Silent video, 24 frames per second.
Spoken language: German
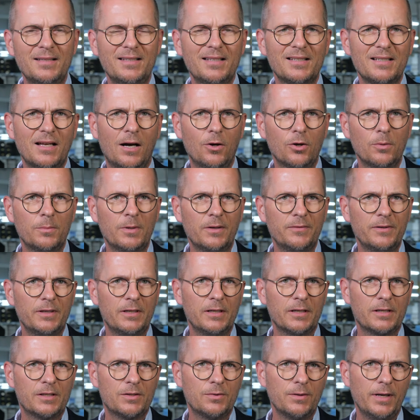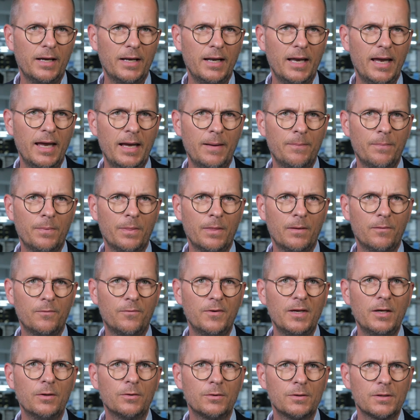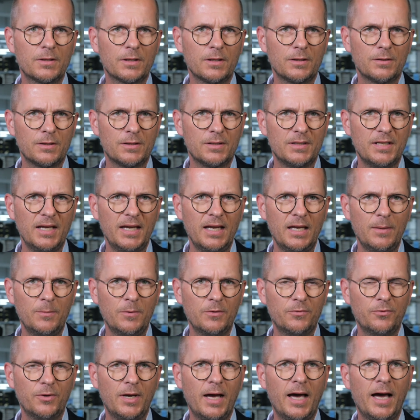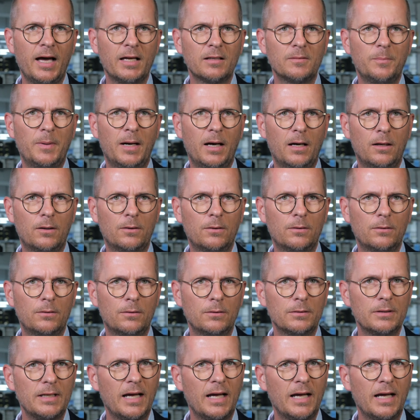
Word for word: ist auch immer wieder zu erleben, wie unsere Systeme für Erdbau und